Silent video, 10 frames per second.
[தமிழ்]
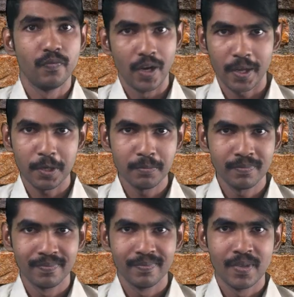வணக்கம்
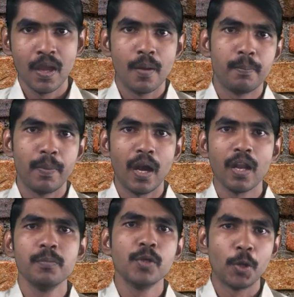
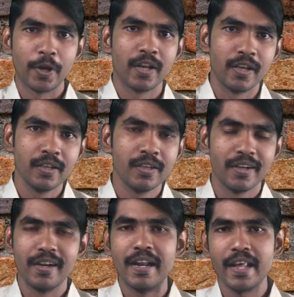உடனே
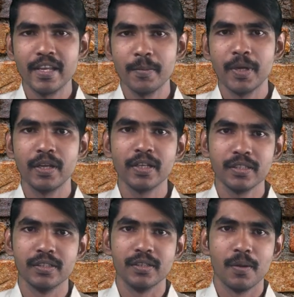நிறைய
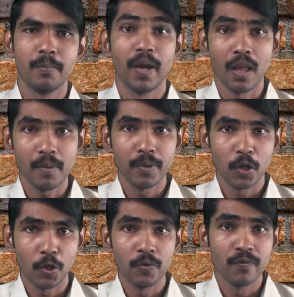பேருக்கு
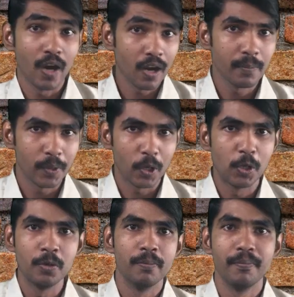பலாப்பழம்
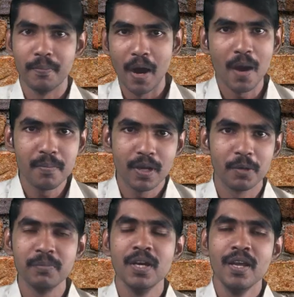வாழைப்பழம்
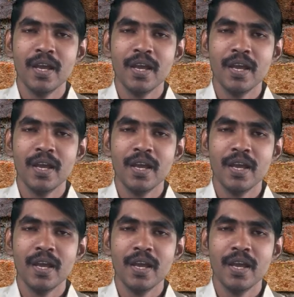மாம்பழம்